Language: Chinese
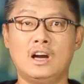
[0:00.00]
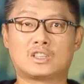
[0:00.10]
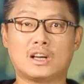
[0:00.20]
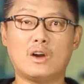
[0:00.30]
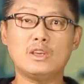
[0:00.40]

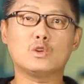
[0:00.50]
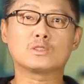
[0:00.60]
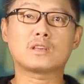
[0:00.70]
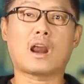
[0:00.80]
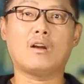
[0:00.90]
直到
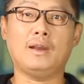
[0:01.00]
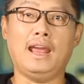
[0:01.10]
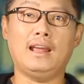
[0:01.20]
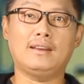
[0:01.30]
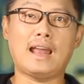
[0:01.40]
1942
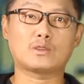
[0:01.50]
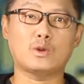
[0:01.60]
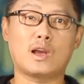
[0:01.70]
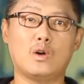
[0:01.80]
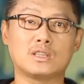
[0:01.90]
年，纳
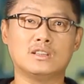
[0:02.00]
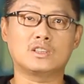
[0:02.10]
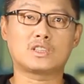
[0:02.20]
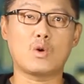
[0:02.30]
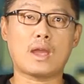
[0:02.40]
粹高
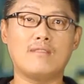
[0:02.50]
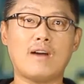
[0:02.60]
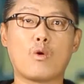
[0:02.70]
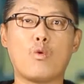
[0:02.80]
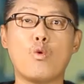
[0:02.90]
层召开
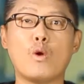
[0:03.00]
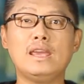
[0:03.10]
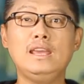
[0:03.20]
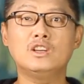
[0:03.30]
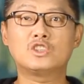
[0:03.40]
万湖会
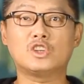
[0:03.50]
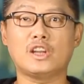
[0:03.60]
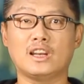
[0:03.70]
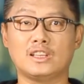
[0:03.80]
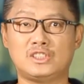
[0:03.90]
议，制
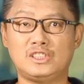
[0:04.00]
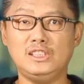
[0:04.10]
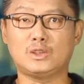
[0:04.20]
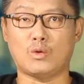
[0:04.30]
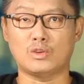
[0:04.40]
定了
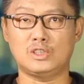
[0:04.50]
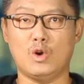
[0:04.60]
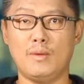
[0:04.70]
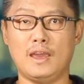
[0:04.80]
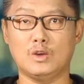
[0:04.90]
系统
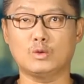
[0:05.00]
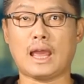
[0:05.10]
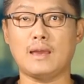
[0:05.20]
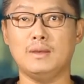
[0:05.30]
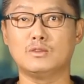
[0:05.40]
消灭犹
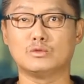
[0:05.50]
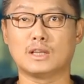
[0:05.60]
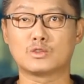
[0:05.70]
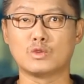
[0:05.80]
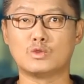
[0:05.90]
太民族
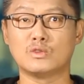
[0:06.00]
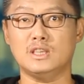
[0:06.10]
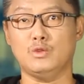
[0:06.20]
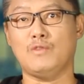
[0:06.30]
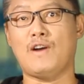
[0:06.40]
的最终
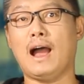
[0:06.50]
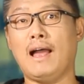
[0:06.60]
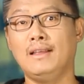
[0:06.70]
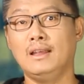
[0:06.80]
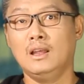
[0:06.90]
解决方案。